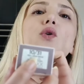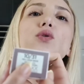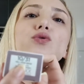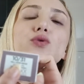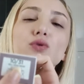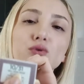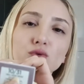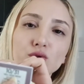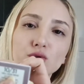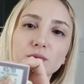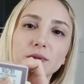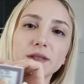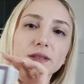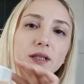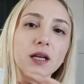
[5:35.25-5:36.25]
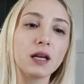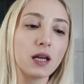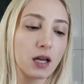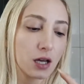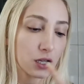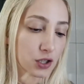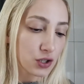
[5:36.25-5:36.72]
10-31
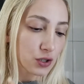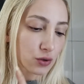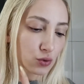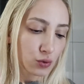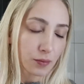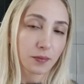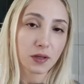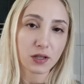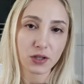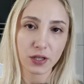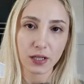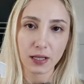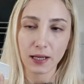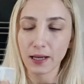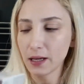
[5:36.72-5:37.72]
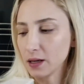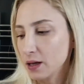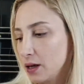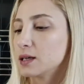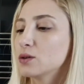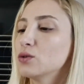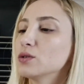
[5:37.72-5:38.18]
açık kum beji ile
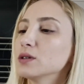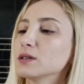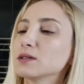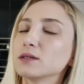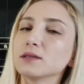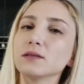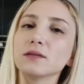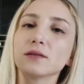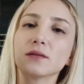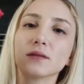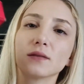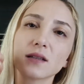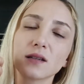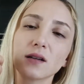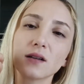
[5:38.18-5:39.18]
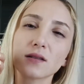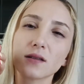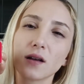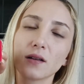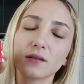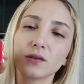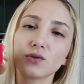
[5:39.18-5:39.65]
Igora'nın sarı
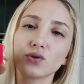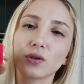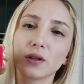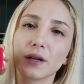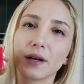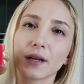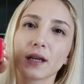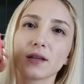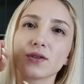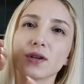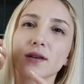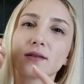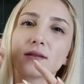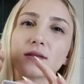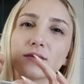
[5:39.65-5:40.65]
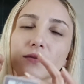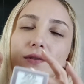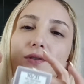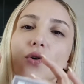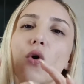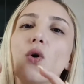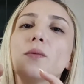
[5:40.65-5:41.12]
azaltıcı olarak geçen
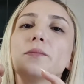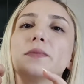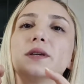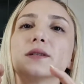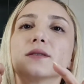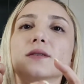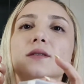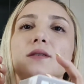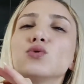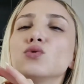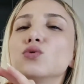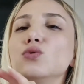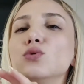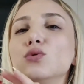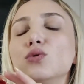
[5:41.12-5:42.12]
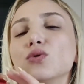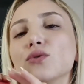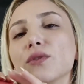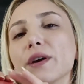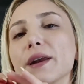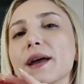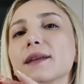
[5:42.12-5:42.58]
0-11
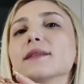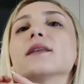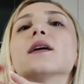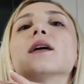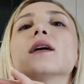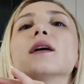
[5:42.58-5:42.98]
küllülük veren